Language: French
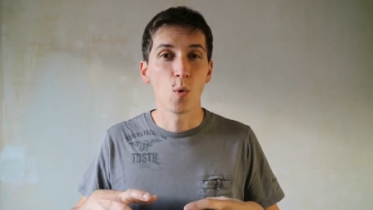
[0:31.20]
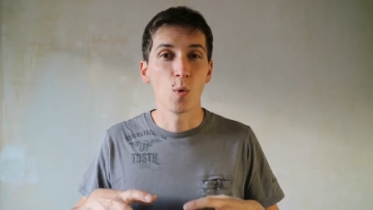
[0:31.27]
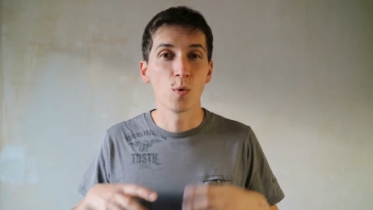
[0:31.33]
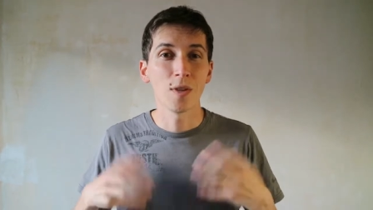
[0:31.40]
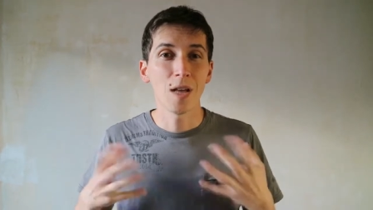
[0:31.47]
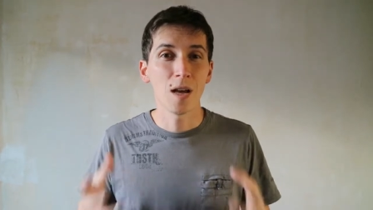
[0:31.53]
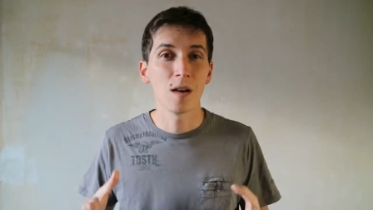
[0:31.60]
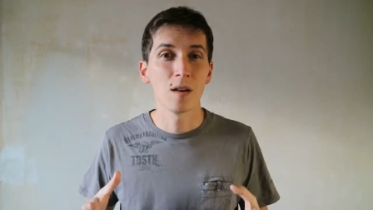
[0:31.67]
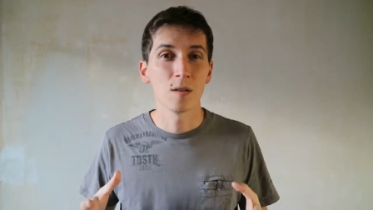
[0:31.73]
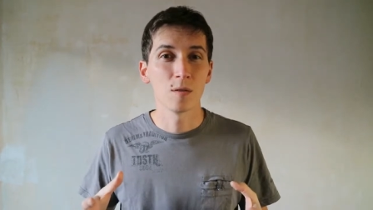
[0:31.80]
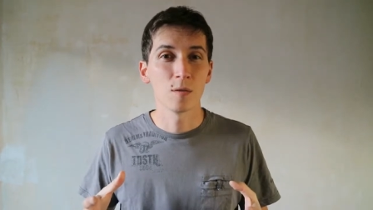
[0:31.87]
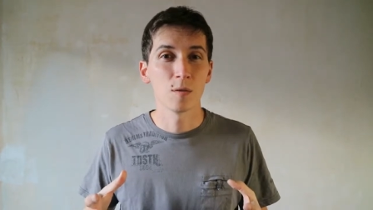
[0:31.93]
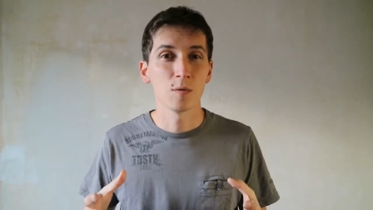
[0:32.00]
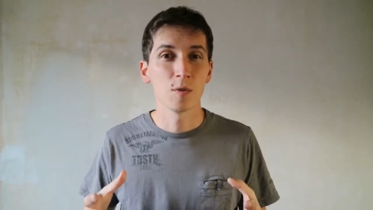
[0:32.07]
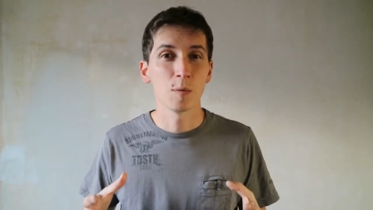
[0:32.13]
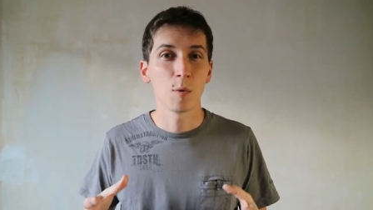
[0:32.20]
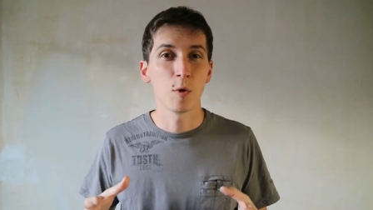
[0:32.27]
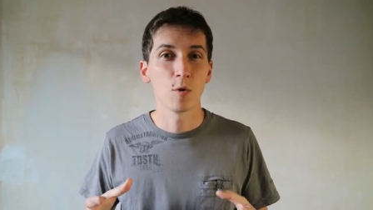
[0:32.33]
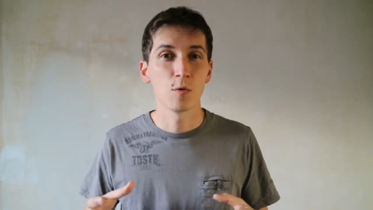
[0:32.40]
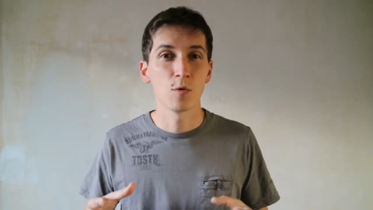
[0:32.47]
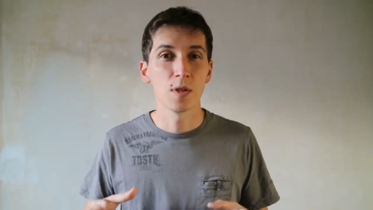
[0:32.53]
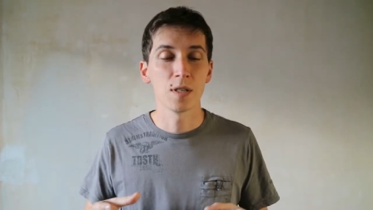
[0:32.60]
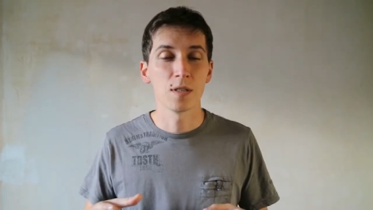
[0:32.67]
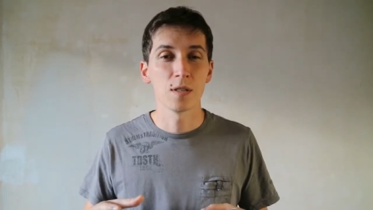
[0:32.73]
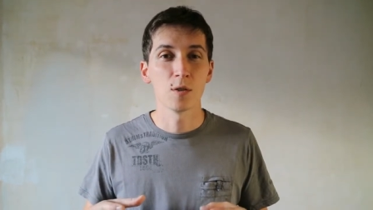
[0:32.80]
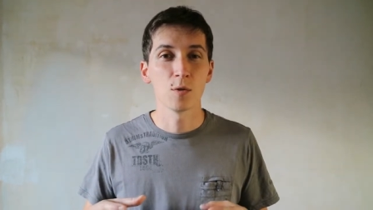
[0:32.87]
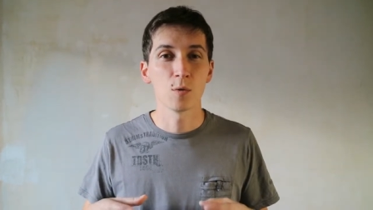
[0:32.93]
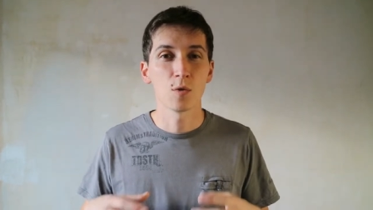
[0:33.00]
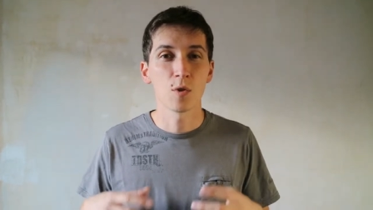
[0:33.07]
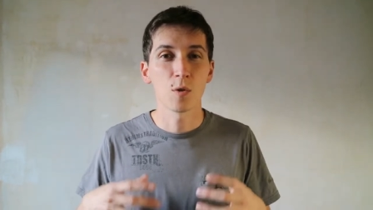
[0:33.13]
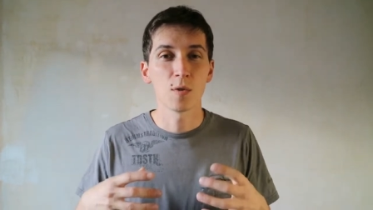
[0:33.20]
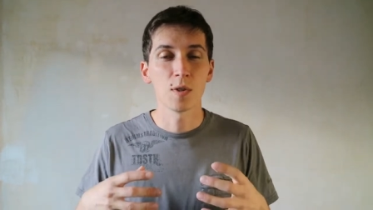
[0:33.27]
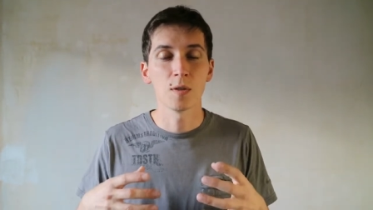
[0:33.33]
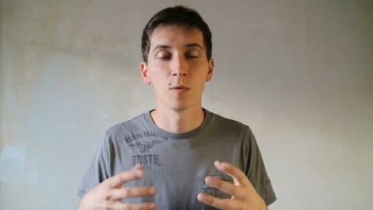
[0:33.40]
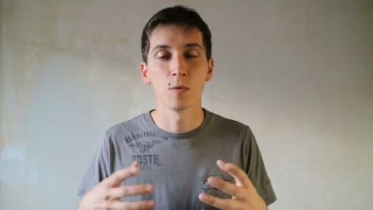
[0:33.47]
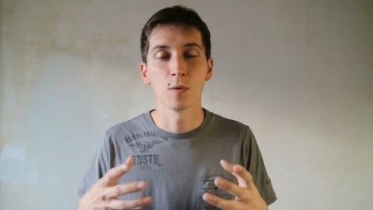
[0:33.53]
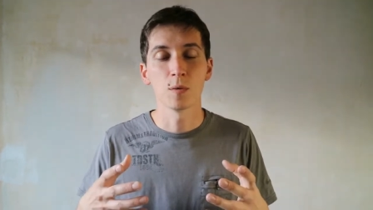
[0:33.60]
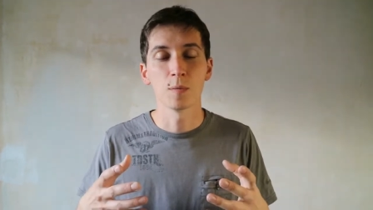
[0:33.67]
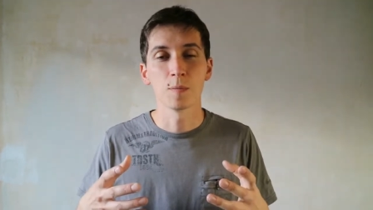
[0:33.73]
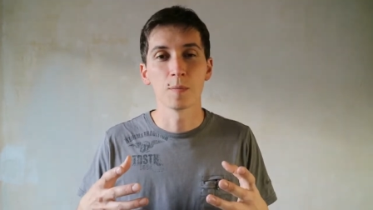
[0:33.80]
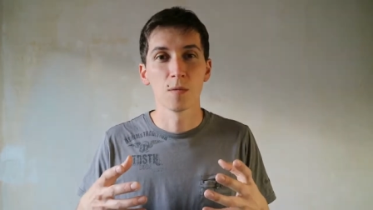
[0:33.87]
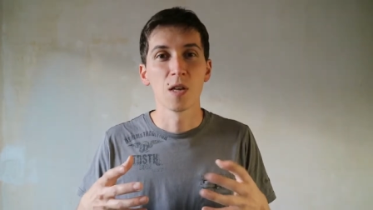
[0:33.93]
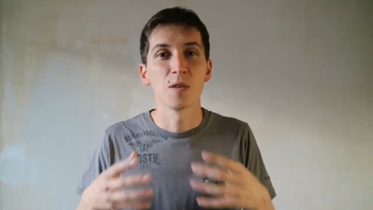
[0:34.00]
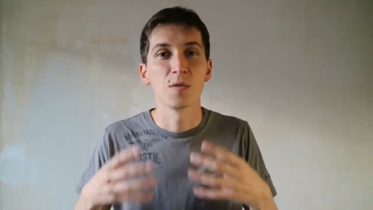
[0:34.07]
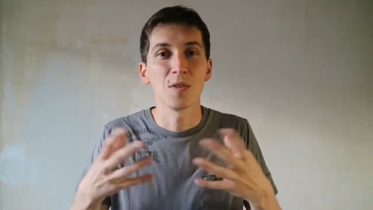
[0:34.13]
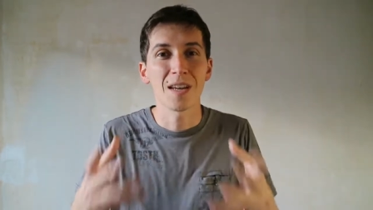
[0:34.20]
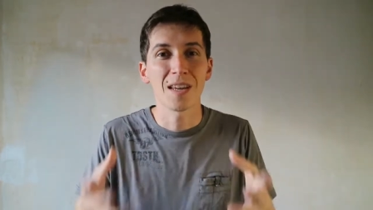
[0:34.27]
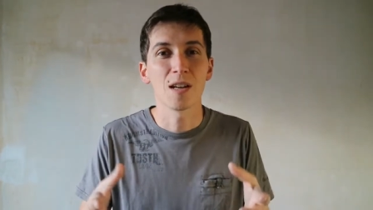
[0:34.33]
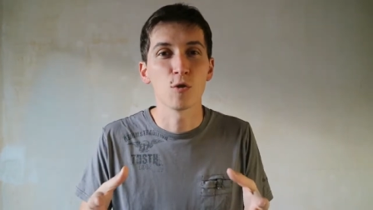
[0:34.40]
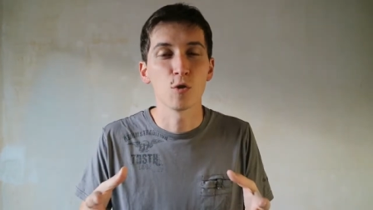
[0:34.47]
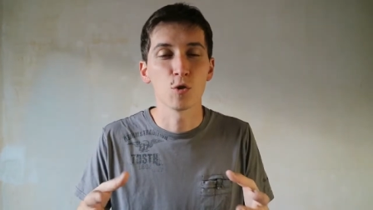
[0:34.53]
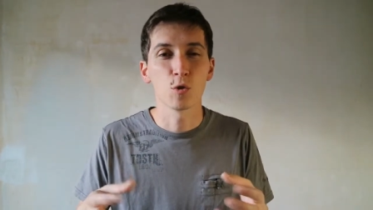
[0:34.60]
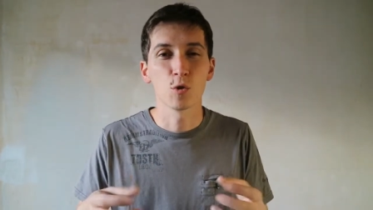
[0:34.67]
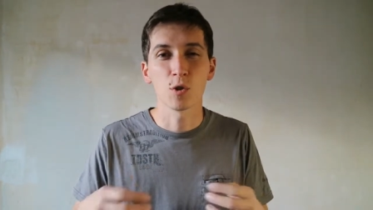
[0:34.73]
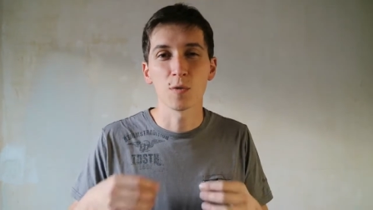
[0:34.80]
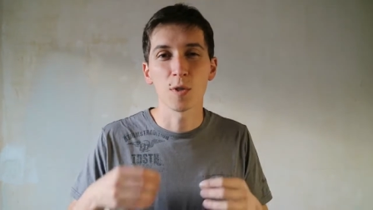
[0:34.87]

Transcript: on a envie de prendre une décision, on a envie de faire quelque chose.